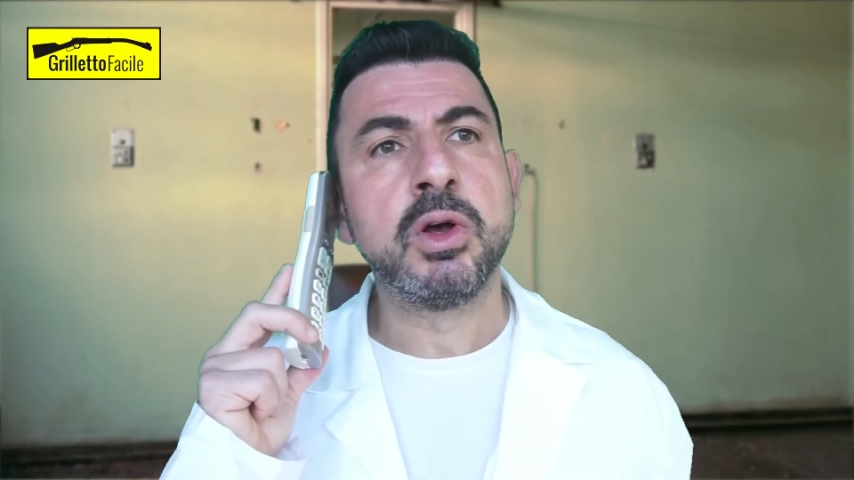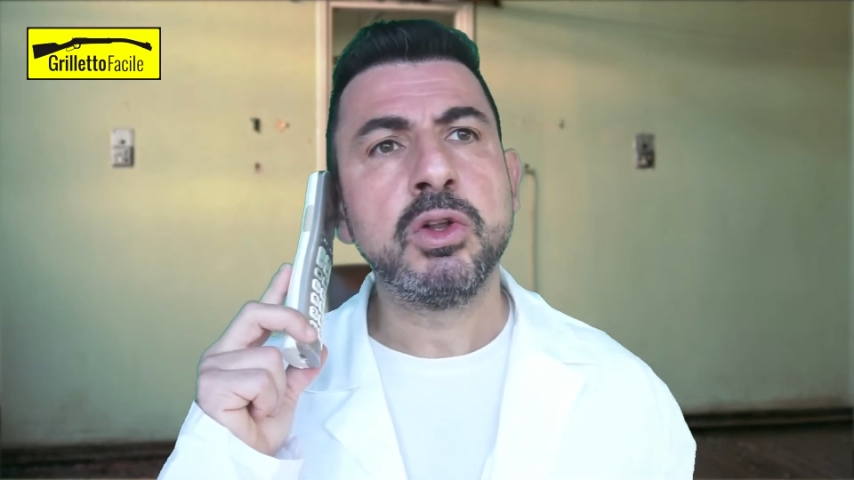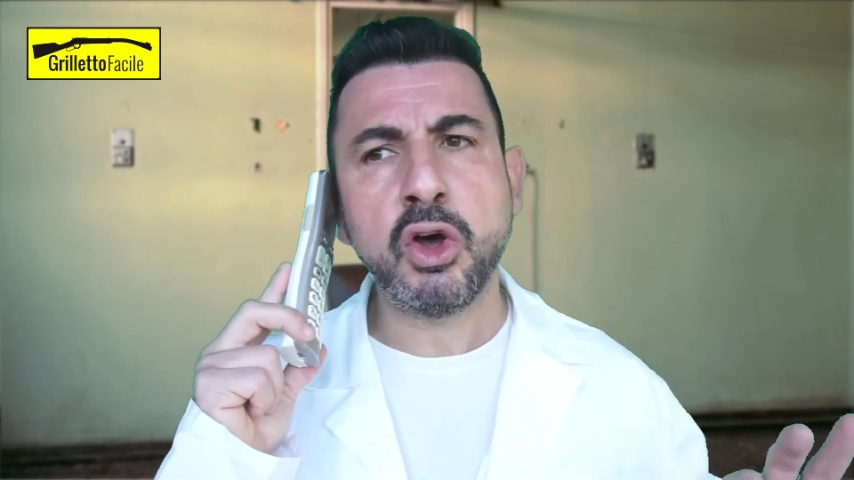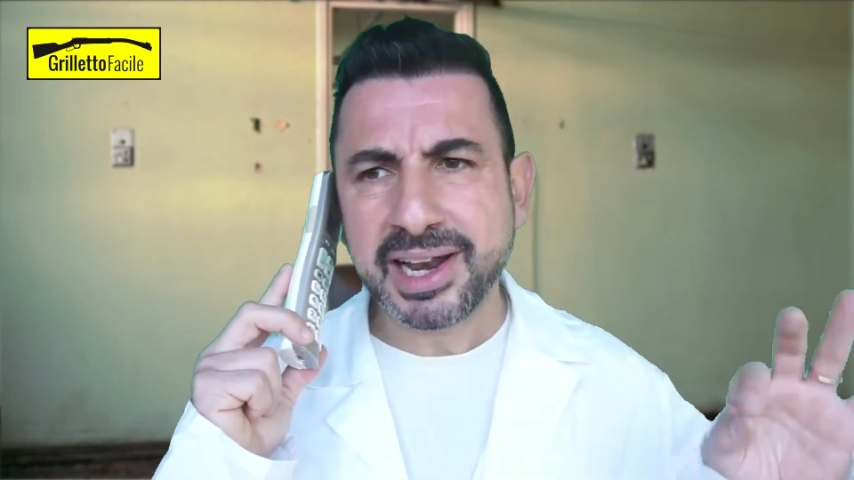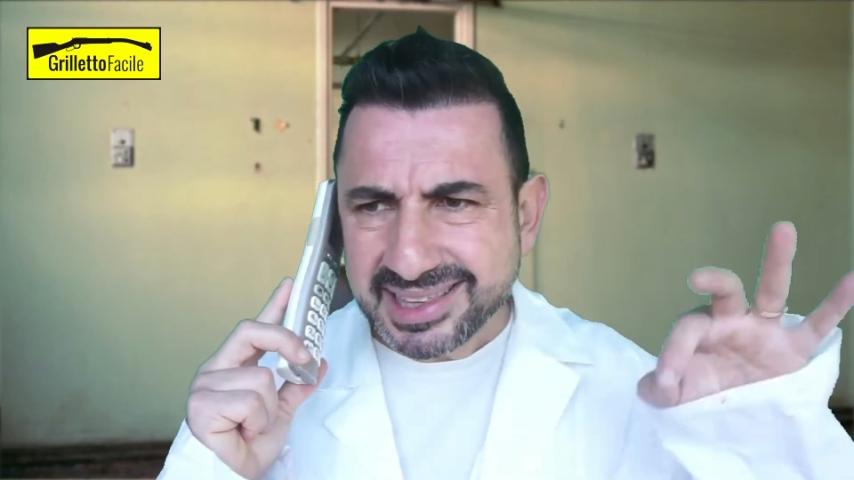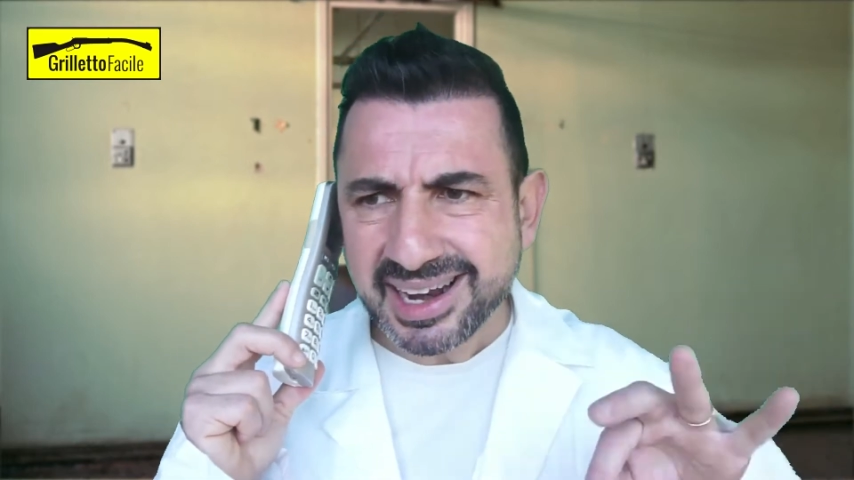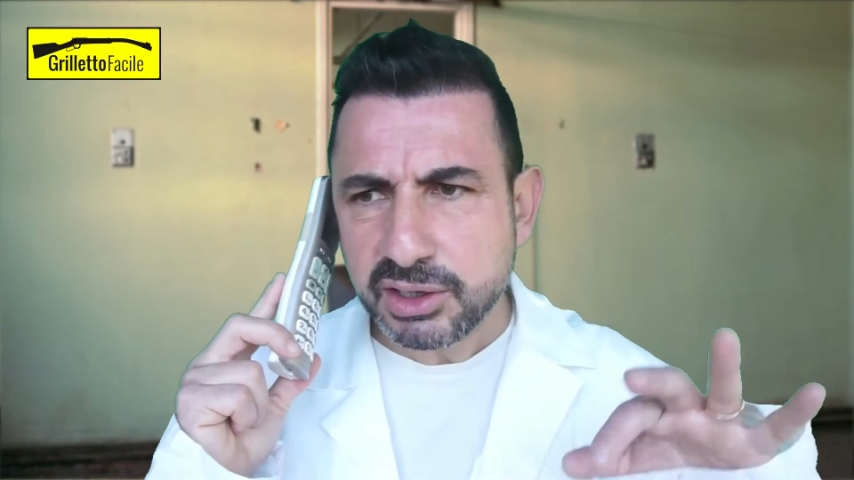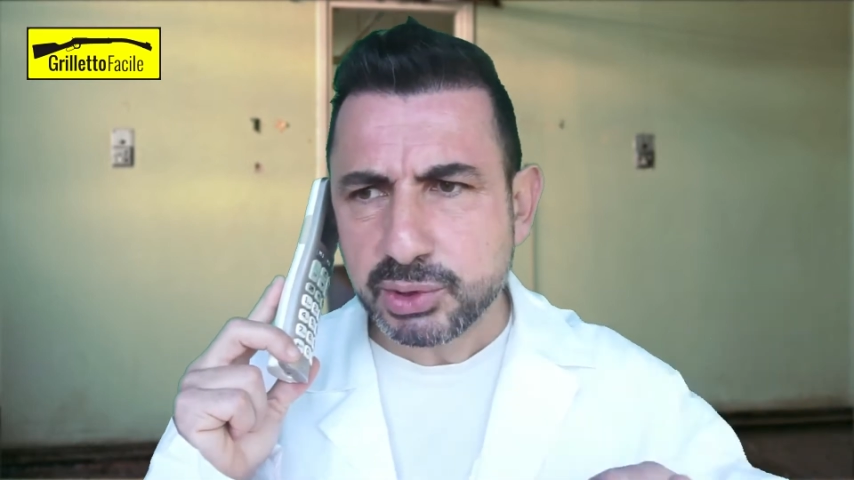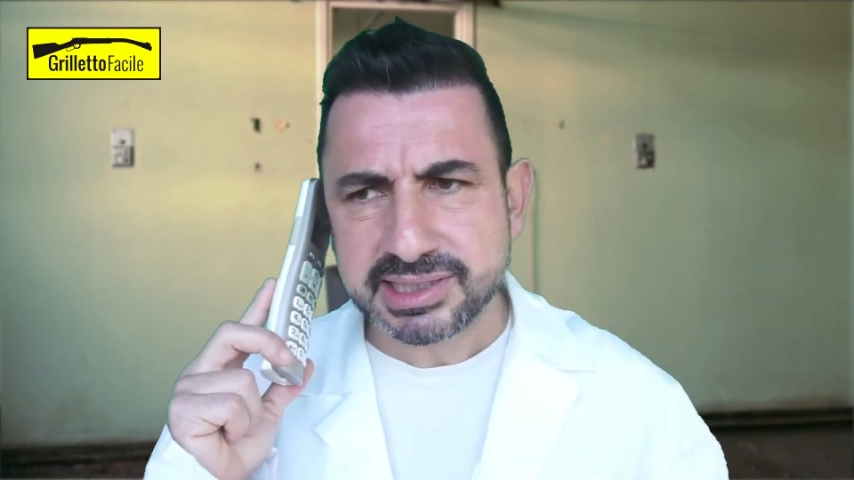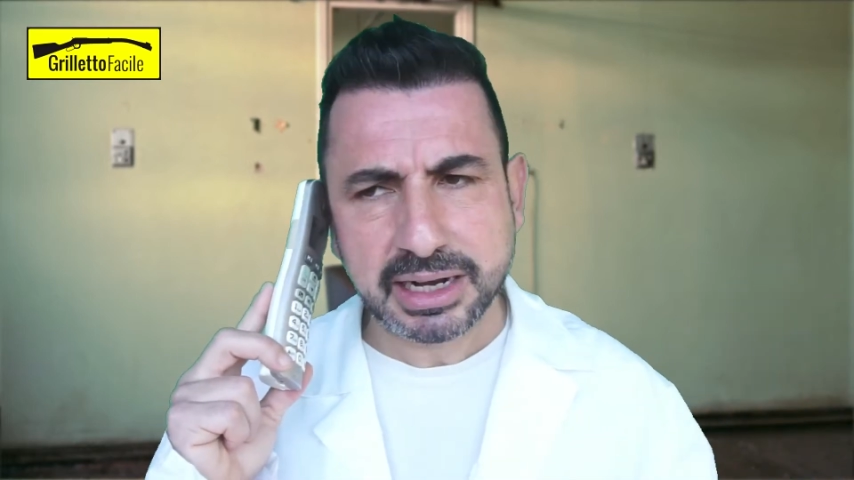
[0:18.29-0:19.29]
No, Natale di
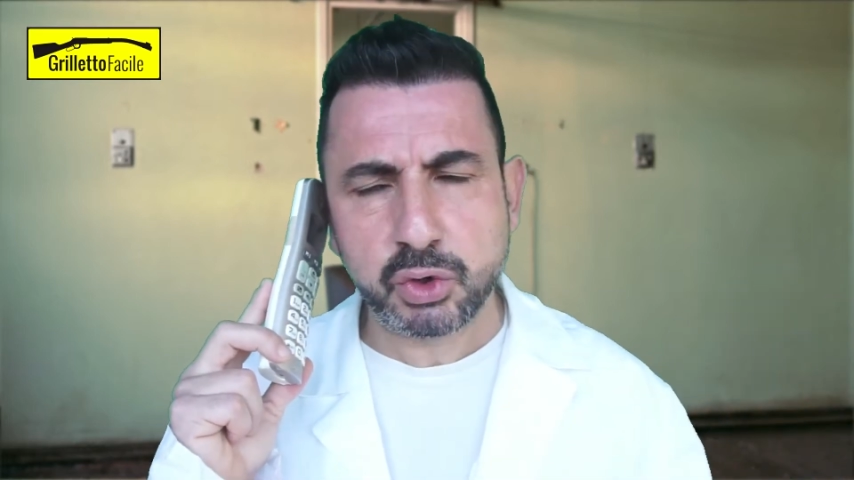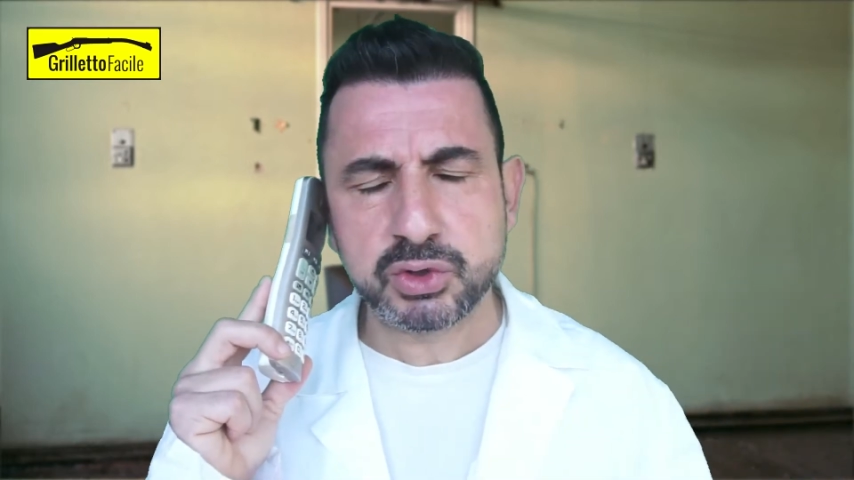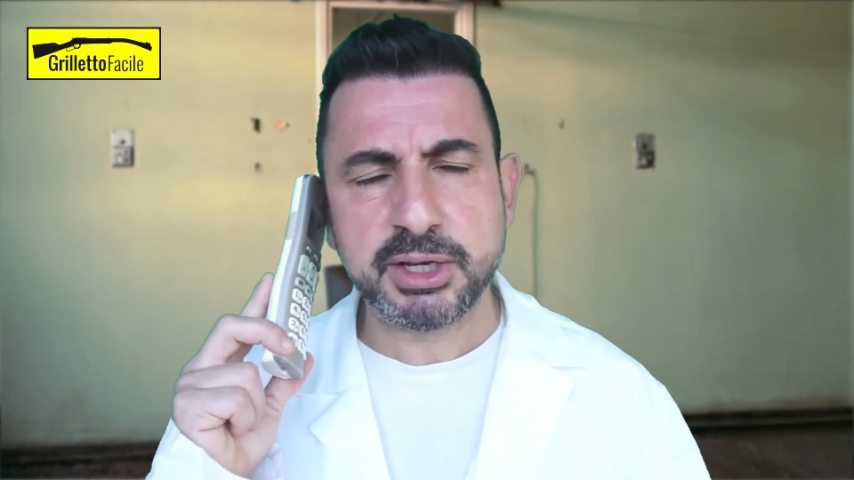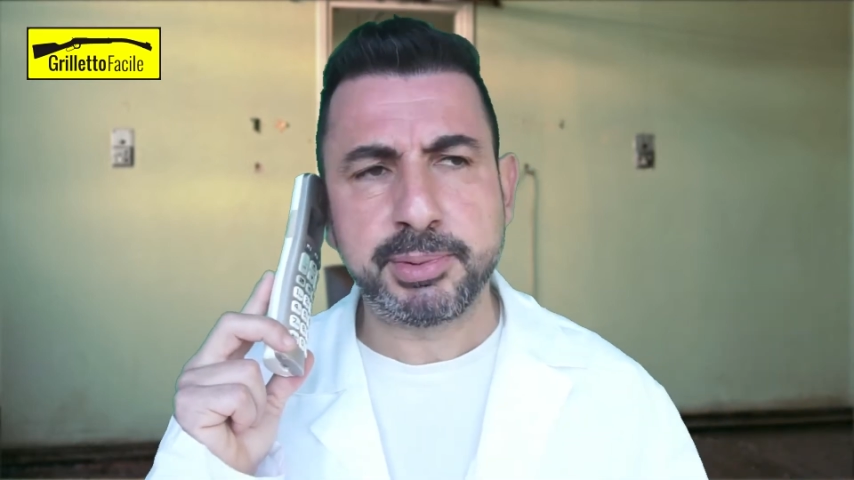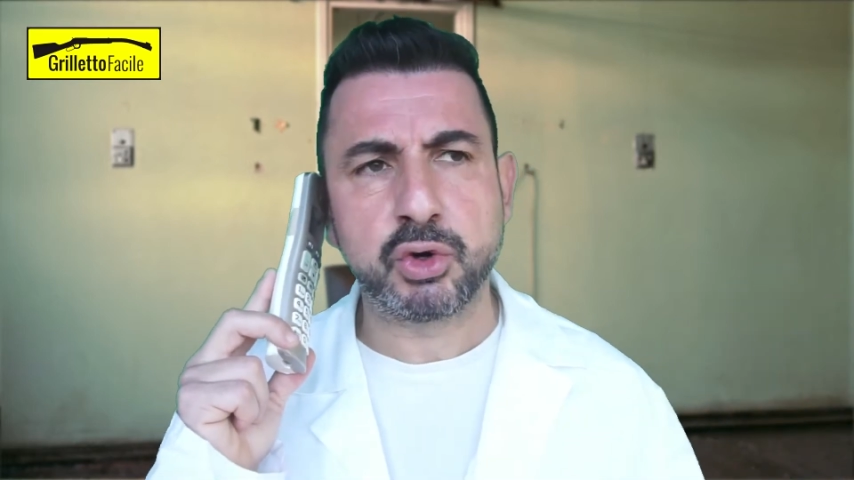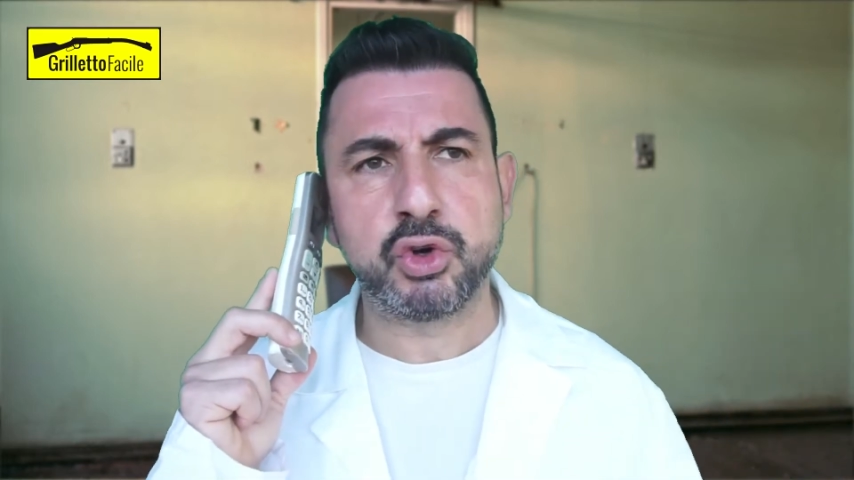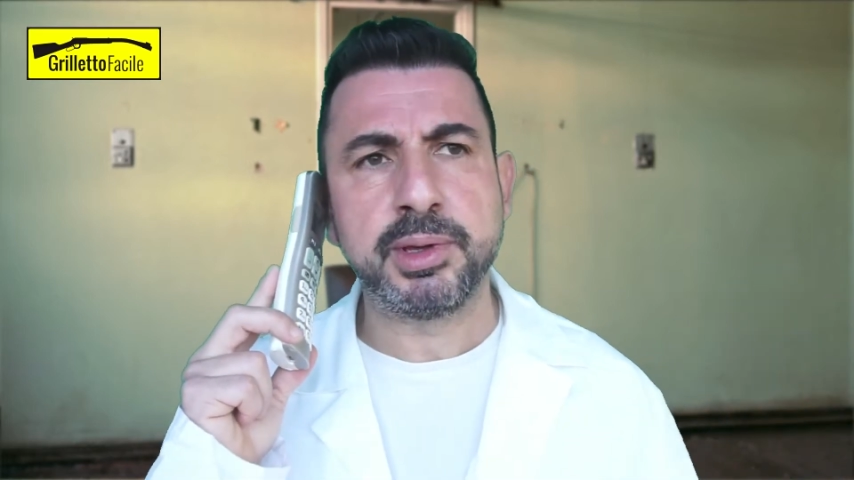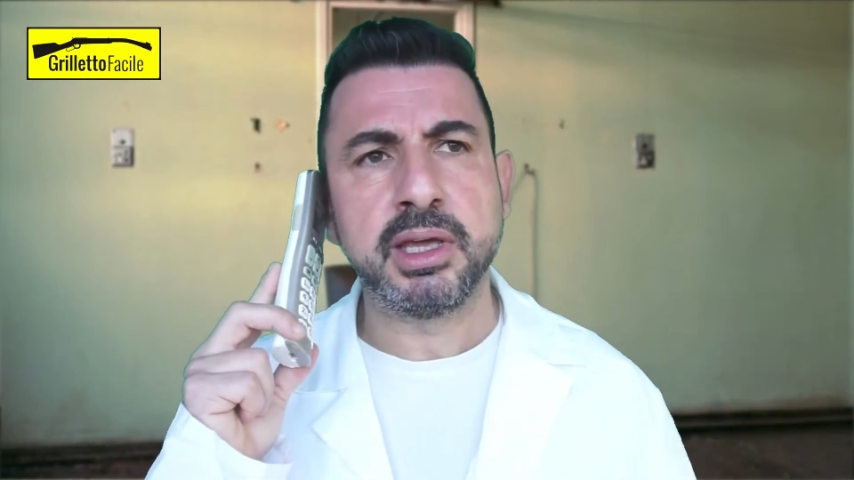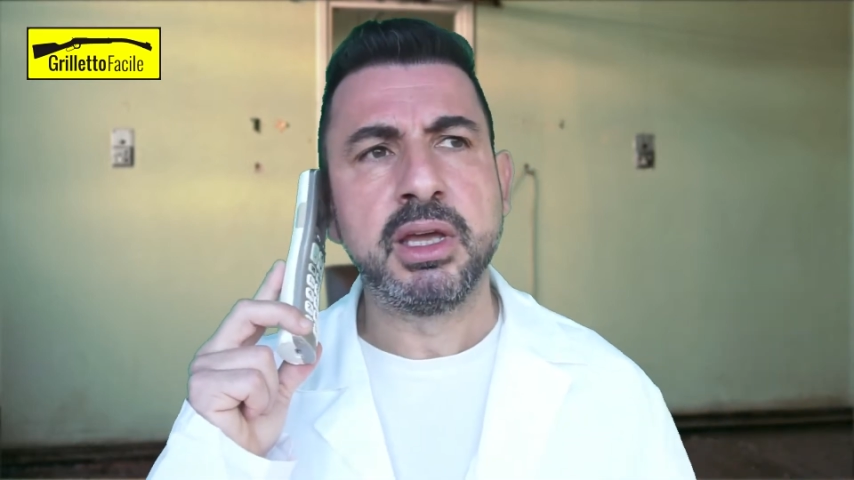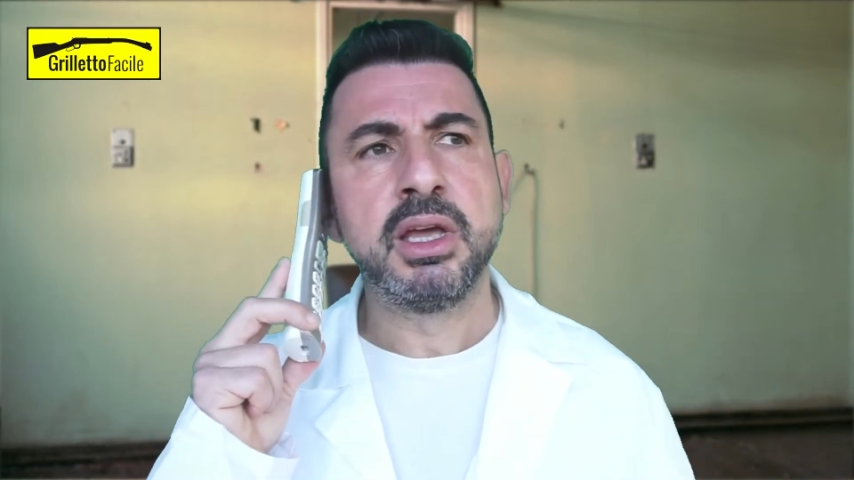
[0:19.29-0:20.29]
quest'anno, non si preoccupi.